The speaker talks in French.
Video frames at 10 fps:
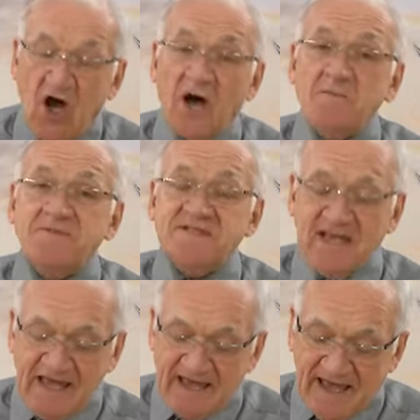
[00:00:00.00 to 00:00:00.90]

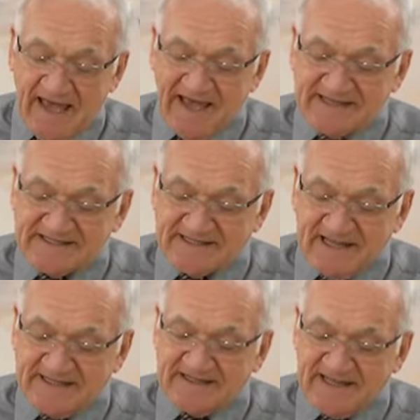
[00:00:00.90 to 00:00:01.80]
obtient
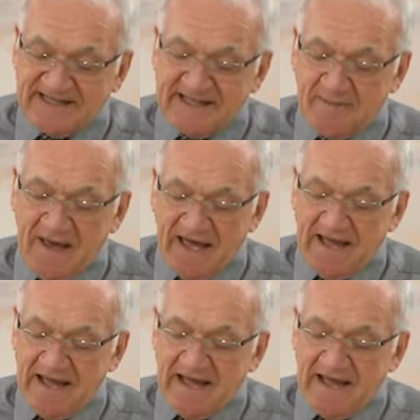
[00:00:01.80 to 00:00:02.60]
instantanément